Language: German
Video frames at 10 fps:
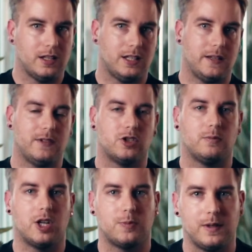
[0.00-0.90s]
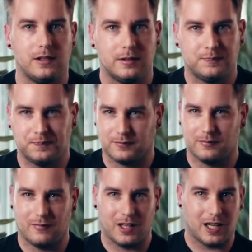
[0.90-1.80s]
Nehmen wir zum Beispiel,
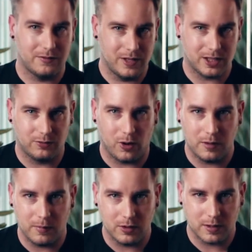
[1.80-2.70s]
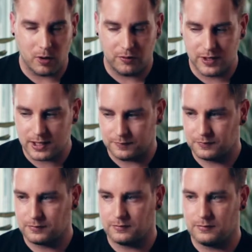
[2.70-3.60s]
hatten wir es vorhin bei uns im Office,
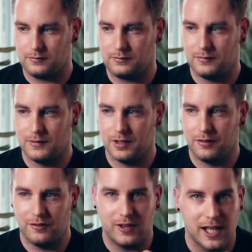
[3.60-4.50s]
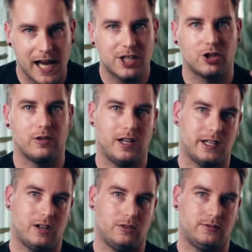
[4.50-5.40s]
Fleisch online
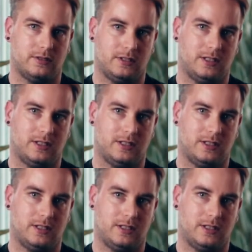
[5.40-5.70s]
kaufen.